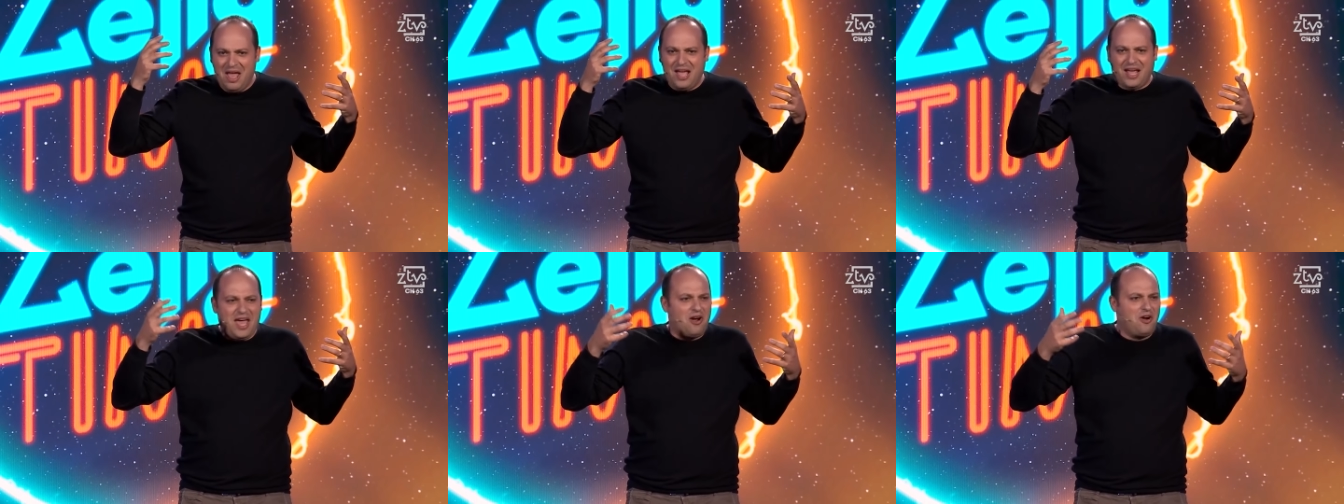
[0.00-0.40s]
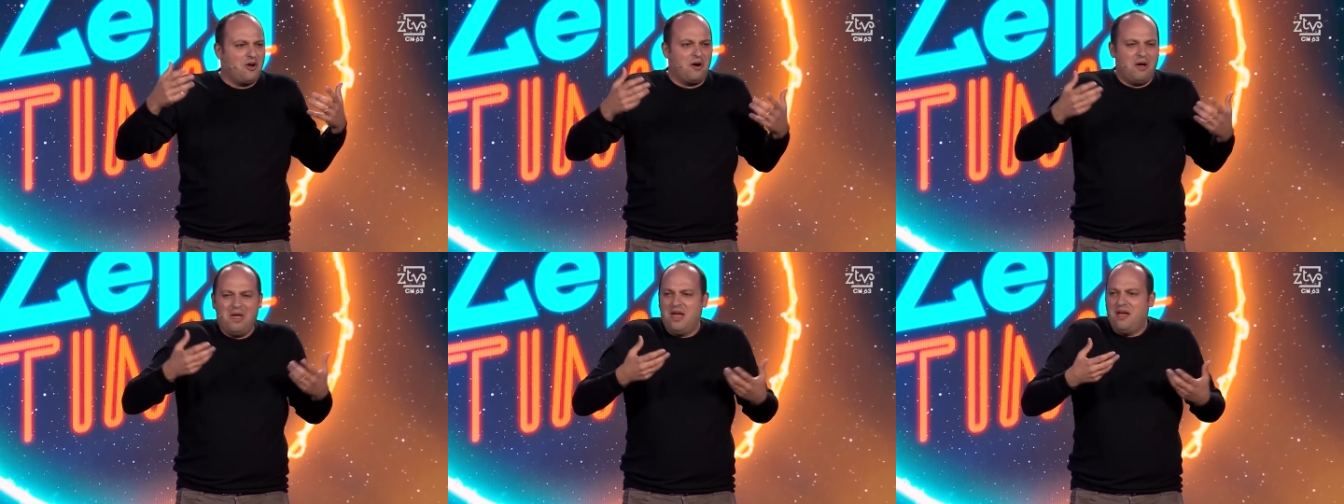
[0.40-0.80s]
Che
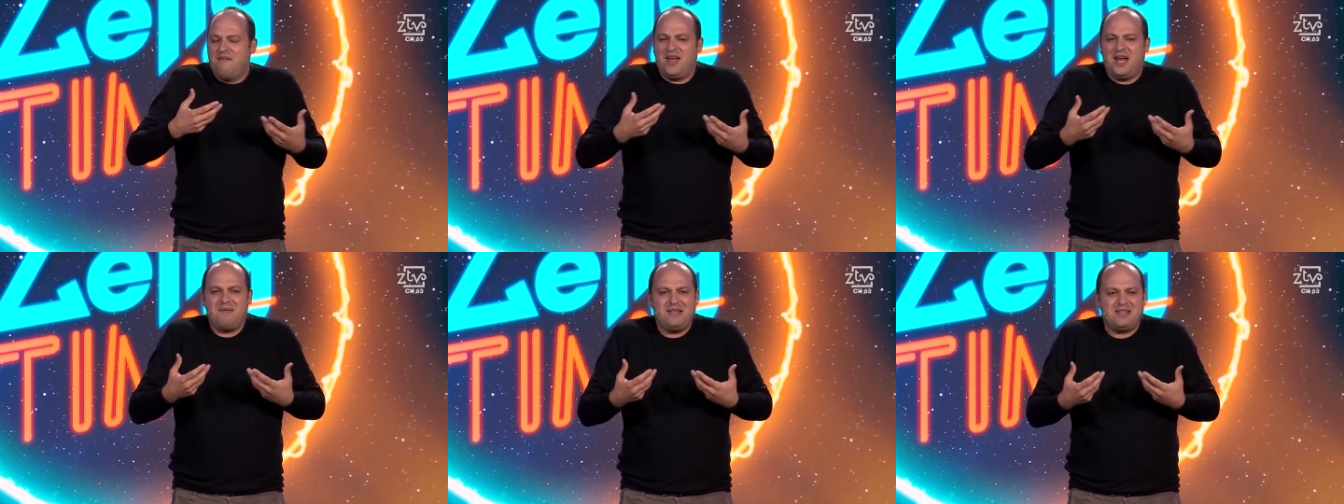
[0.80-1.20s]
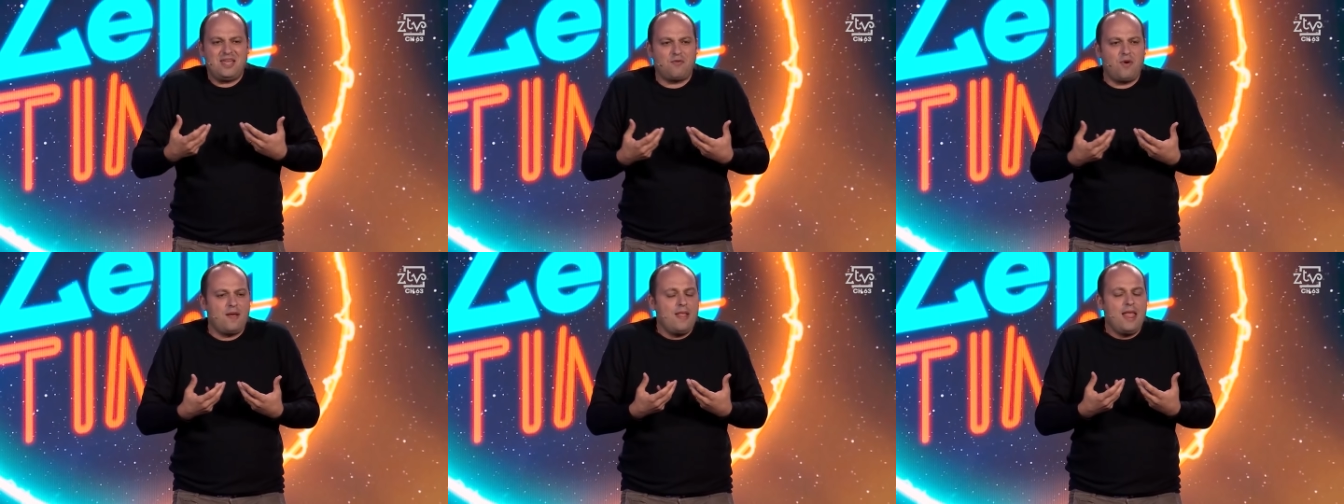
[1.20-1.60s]
erano veramente...
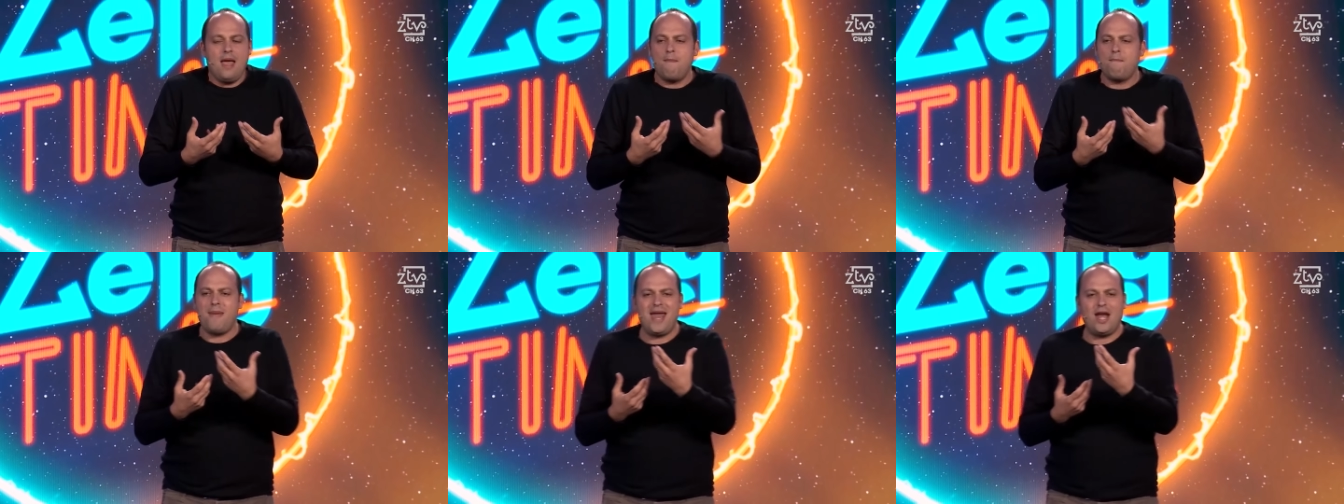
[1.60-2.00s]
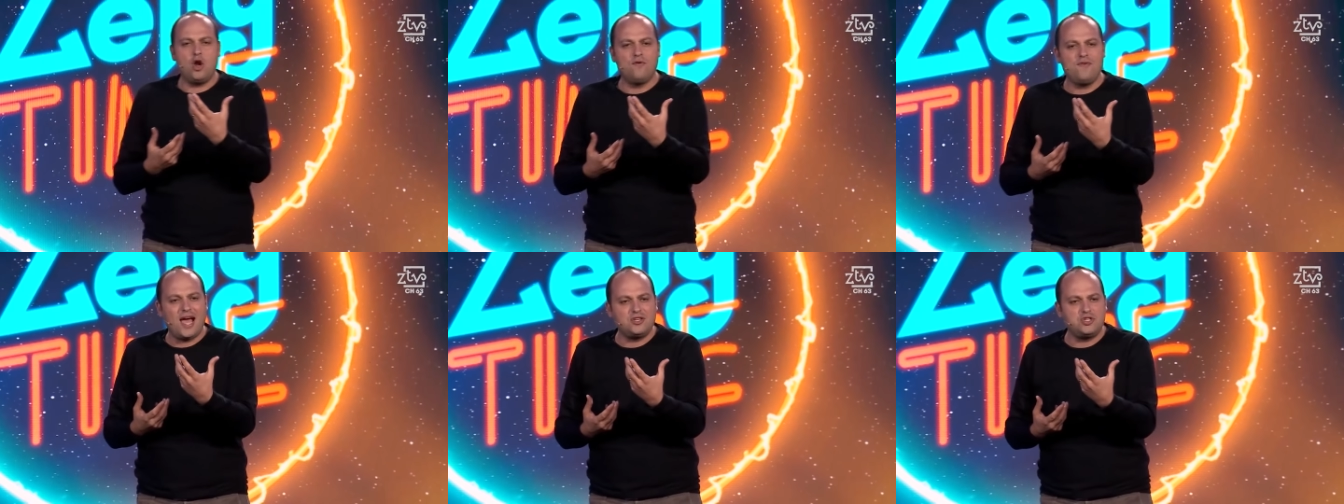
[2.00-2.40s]
Que- ma erano
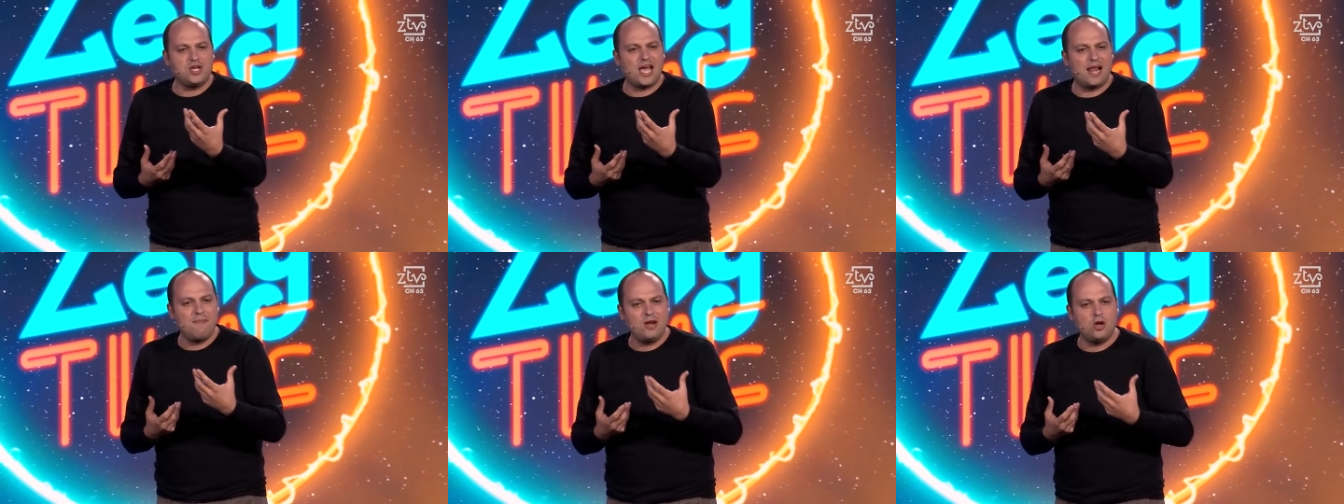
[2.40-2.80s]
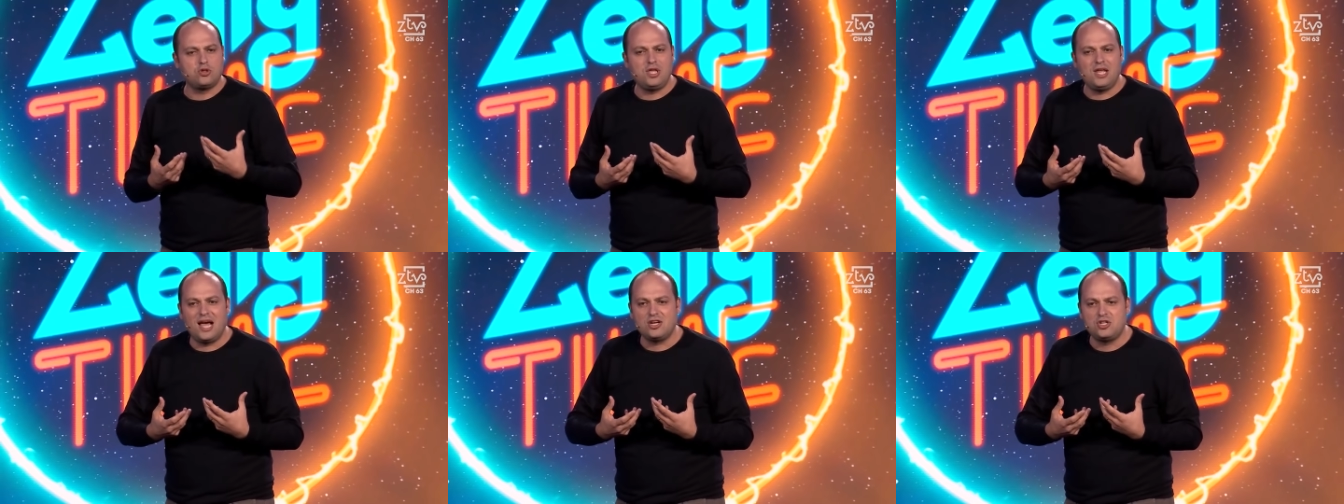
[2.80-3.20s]
viaggi che almeno
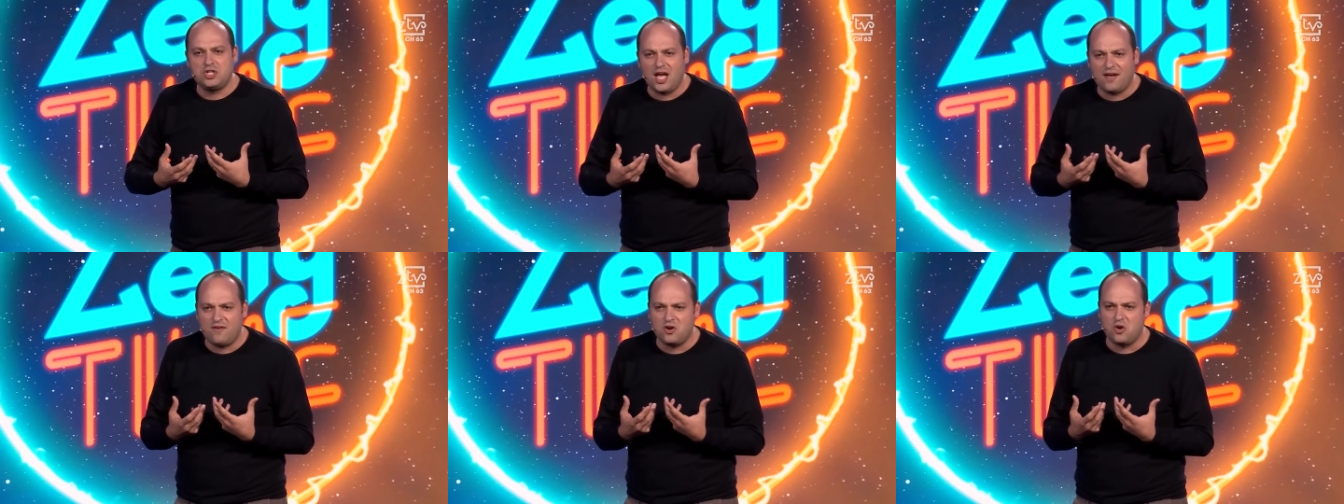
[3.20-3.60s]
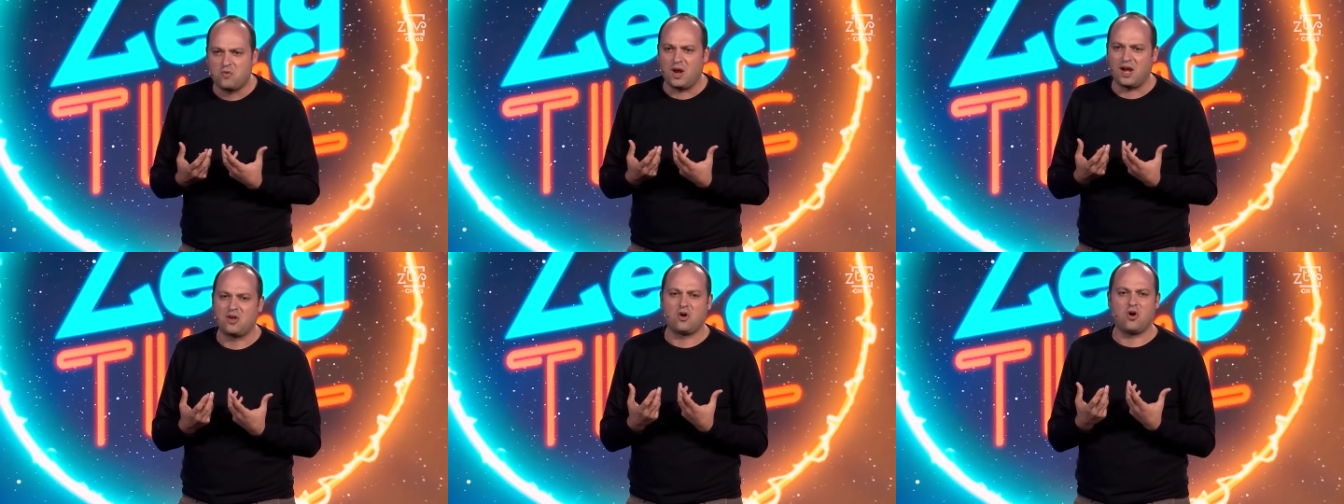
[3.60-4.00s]
ti lasciavano
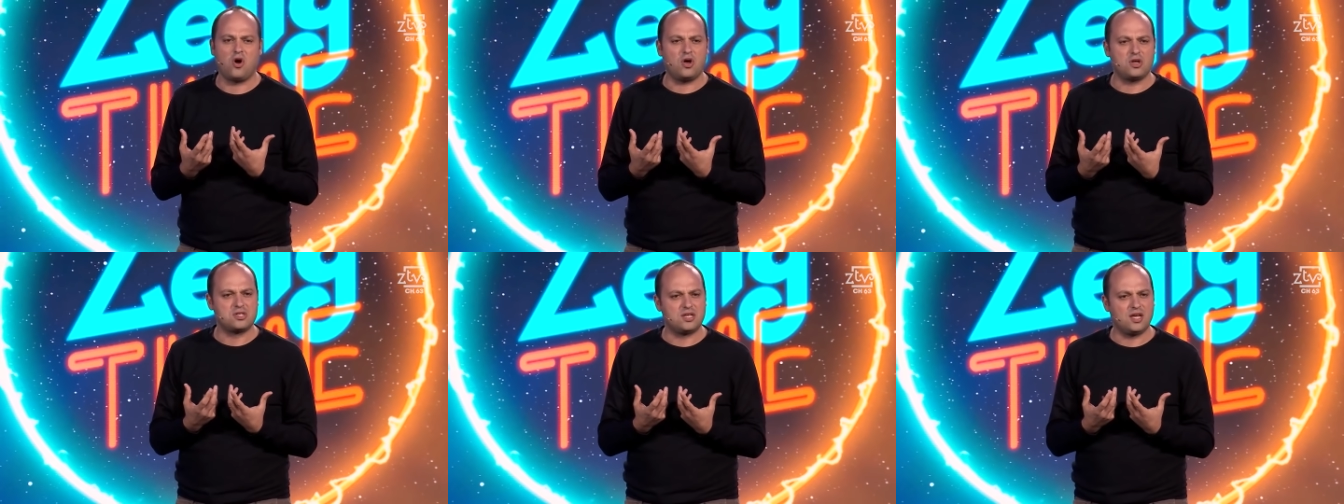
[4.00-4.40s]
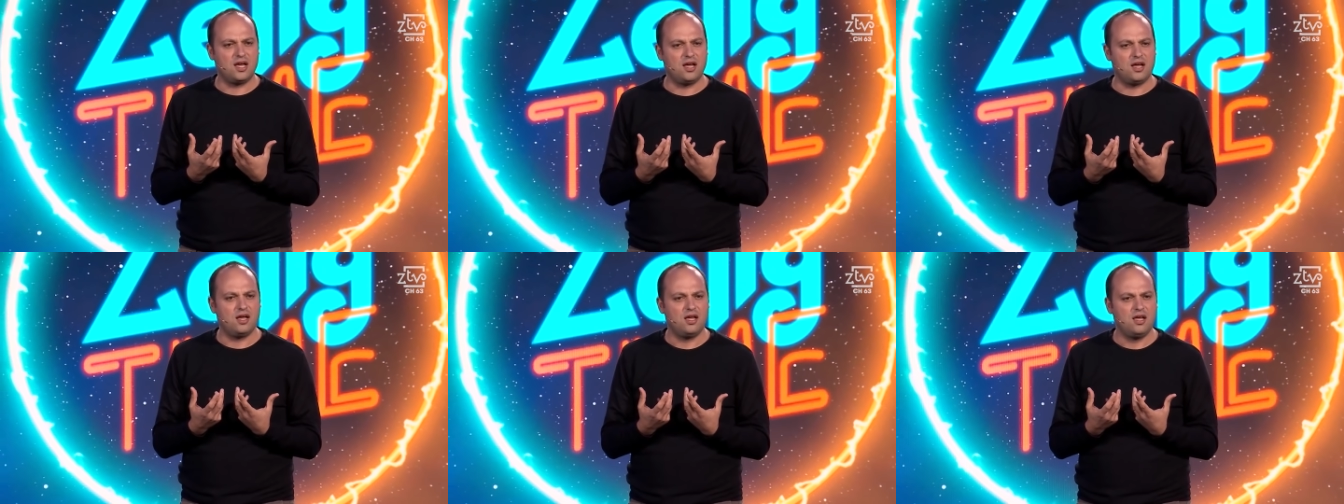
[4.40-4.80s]

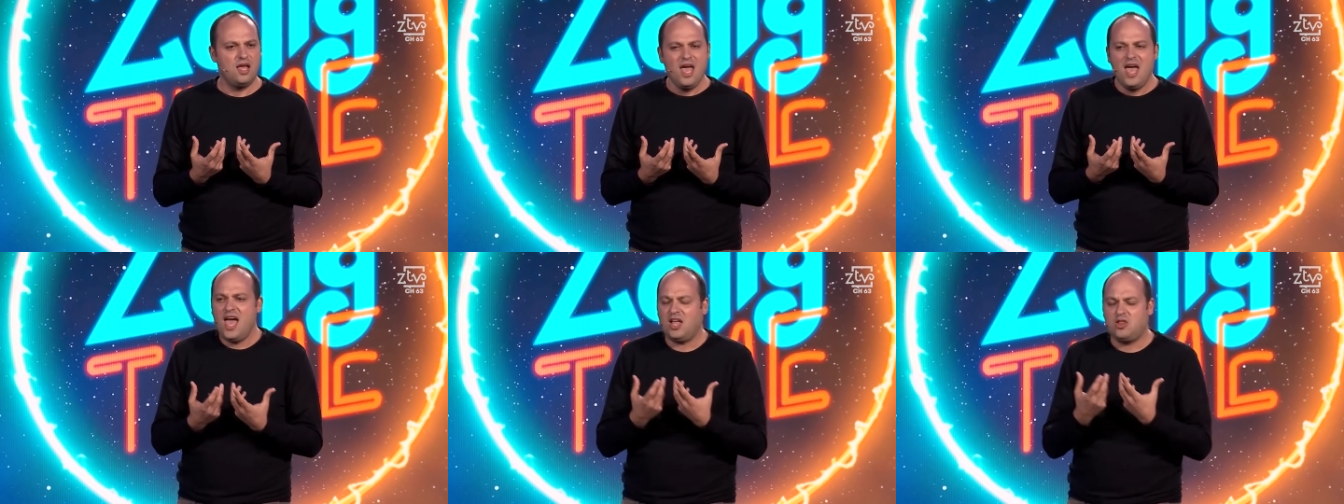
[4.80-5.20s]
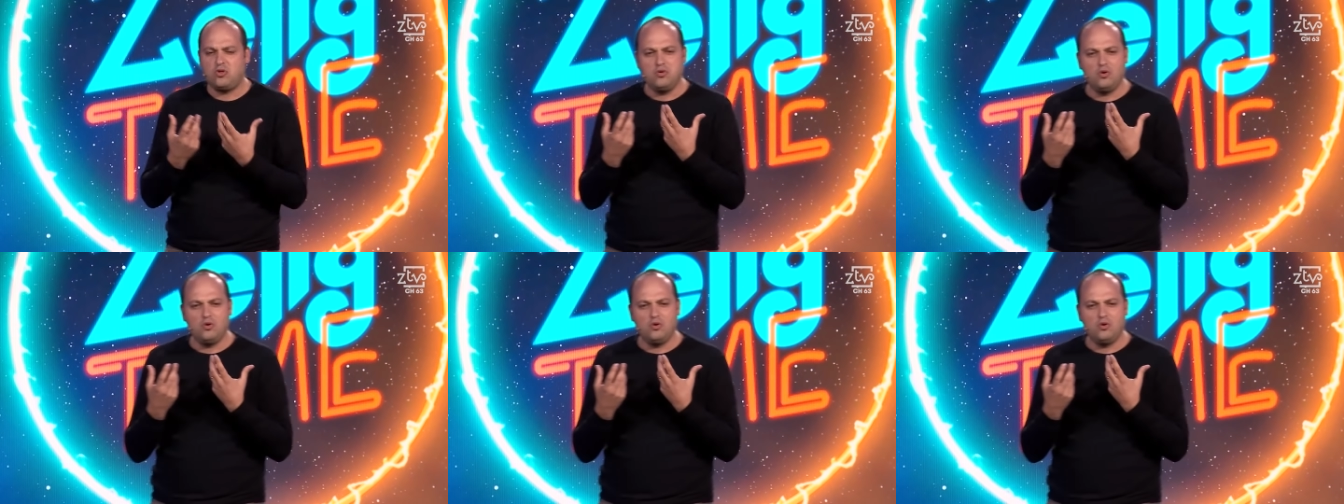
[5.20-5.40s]
qualcosa. E